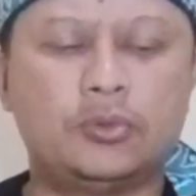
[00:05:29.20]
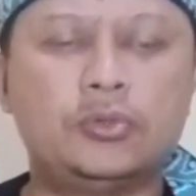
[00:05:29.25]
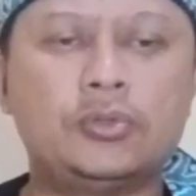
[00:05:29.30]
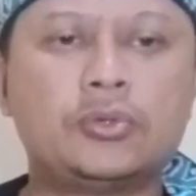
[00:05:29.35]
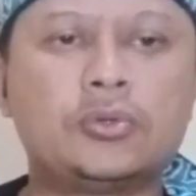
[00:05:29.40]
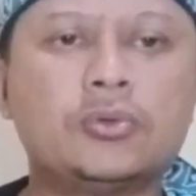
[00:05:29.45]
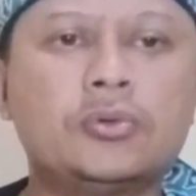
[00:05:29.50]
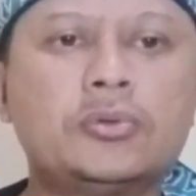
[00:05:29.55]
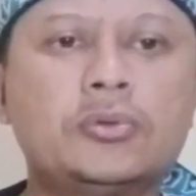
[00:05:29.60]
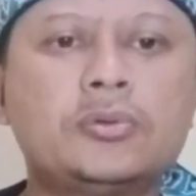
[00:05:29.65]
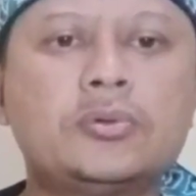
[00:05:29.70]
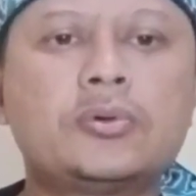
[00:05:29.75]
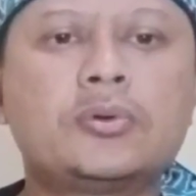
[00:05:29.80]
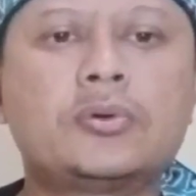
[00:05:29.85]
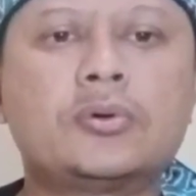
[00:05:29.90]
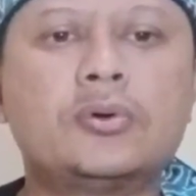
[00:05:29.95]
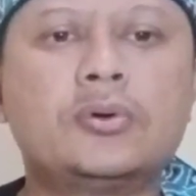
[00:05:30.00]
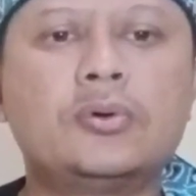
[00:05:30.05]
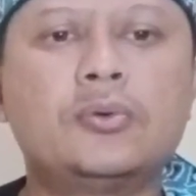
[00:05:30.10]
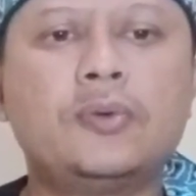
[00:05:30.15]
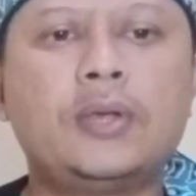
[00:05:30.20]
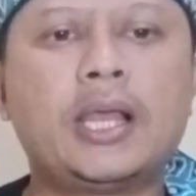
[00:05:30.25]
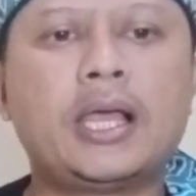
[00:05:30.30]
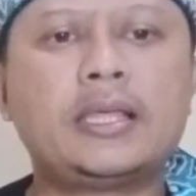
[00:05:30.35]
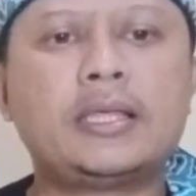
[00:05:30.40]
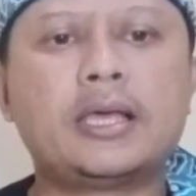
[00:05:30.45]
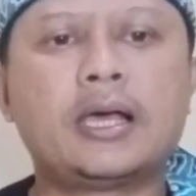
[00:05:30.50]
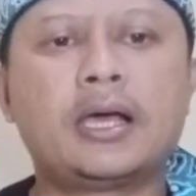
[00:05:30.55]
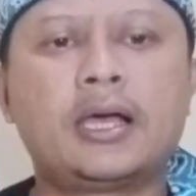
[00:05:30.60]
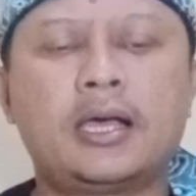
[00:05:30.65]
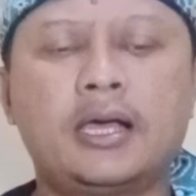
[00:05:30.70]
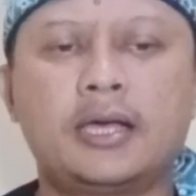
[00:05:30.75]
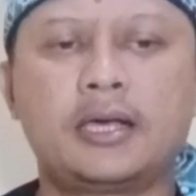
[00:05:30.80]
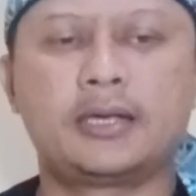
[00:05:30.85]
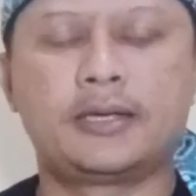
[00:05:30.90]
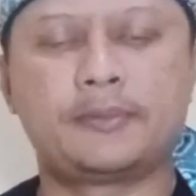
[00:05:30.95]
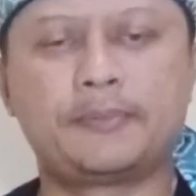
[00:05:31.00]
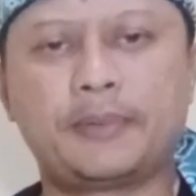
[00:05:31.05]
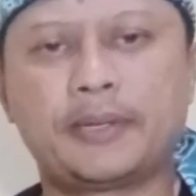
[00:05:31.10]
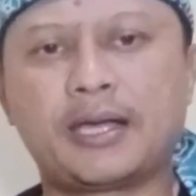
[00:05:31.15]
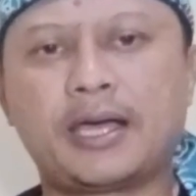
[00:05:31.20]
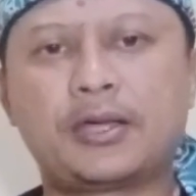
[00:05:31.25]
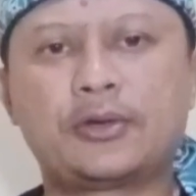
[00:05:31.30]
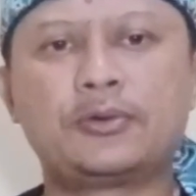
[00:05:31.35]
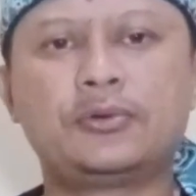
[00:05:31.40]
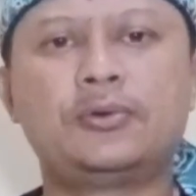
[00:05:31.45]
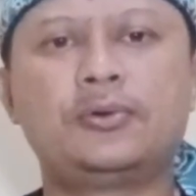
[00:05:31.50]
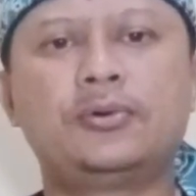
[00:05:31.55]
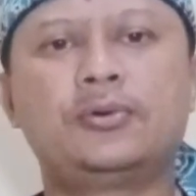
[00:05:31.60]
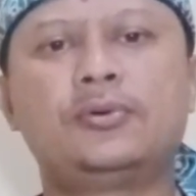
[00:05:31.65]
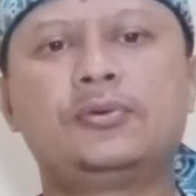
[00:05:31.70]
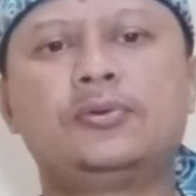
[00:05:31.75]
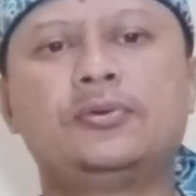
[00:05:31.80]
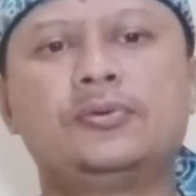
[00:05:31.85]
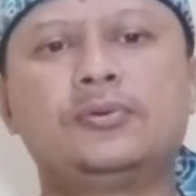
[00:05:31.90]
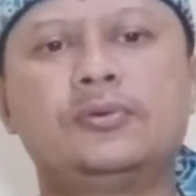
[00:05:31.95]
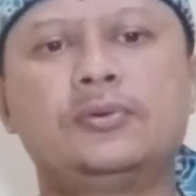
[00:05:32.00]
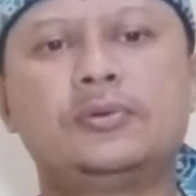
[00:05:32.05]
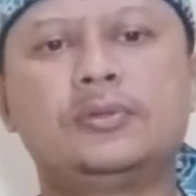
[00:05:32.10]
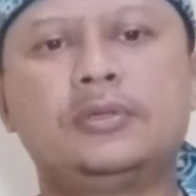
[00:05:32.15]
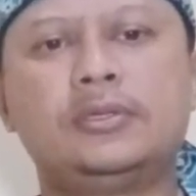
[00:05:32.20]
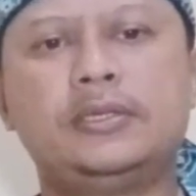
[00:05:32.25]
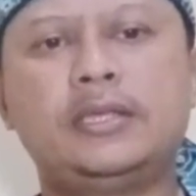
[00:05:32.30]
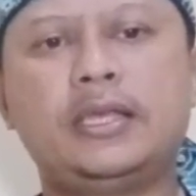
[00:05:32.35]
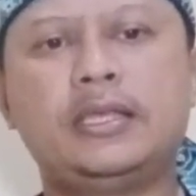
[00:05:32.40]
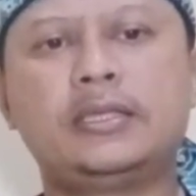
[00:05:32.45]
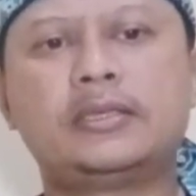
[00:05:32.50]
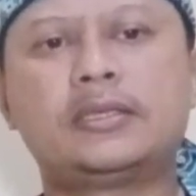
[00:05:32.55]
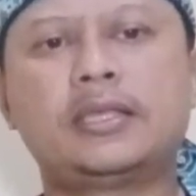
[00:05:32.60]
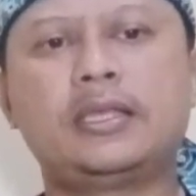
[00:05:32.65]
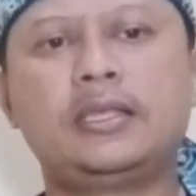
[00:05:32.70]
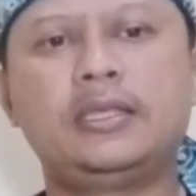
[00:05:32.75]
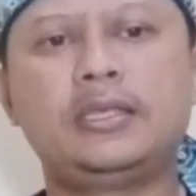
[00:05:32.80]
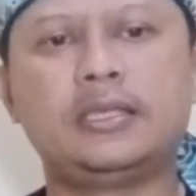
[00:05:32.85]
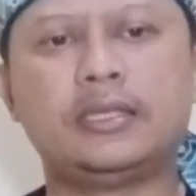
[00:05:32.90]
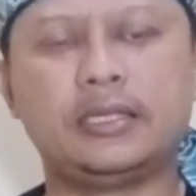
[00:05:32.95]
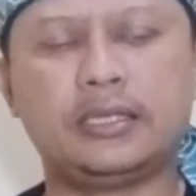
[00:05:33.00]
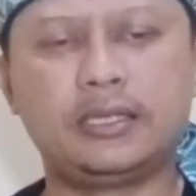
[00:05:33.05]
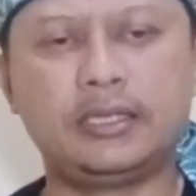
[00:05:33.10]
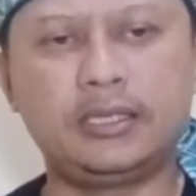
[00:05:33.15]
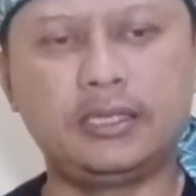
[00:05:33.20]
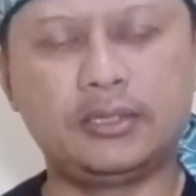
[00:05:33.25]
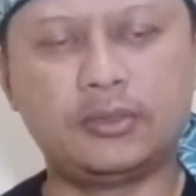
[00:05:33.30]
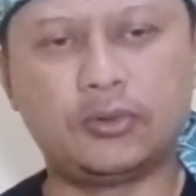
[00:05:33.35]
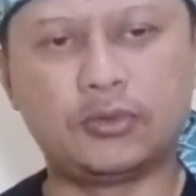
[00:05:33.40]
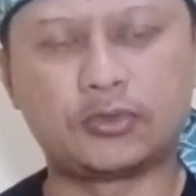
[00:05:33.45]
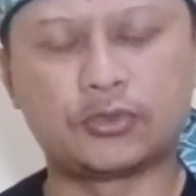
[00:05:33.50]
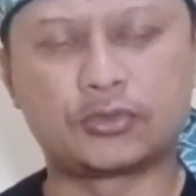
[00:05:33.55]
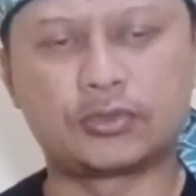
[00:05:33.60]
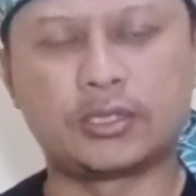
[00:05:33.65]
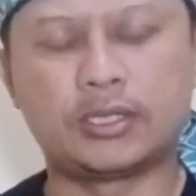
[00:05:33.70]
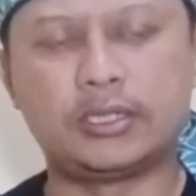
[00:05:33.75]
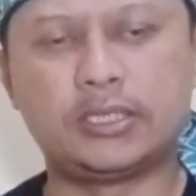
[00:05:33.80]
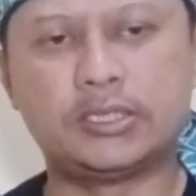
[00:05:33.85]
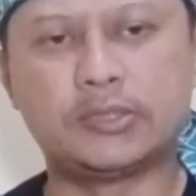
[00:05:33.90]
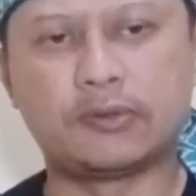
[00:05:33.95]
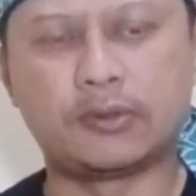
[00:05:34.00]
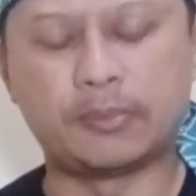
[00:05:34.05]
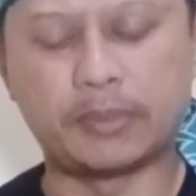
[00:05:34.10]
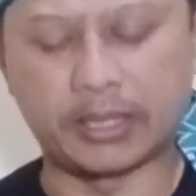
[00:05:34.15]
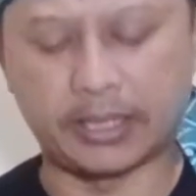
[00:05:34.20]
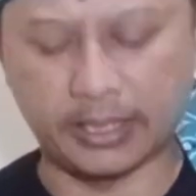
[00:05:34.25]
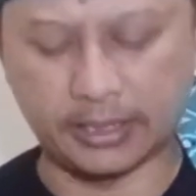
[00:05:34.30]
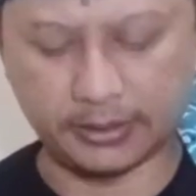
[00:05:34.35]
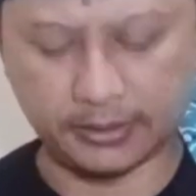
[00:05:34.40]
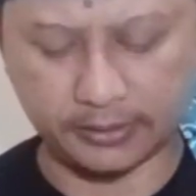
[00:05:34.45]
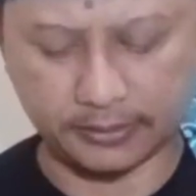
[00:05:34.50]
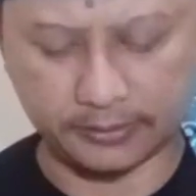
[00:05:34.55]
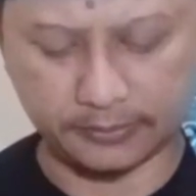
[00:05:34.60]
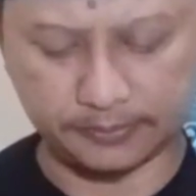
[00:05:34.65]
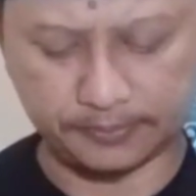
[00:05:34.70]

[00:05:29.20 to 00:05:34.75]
Untuk wilayah pengaruh DITII khususnya di Jawa Barat